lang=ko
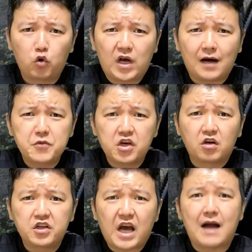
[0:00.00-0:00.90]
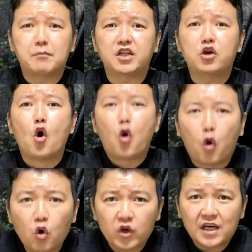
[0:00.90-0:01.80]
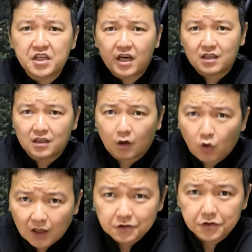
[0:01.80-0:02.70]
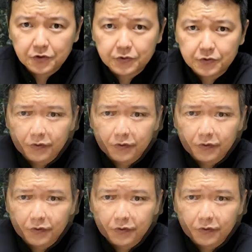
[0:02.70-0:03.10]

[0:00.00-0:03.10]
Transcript: 올가미에 걸린 한 마리 호랑이 같았다고 하는데요.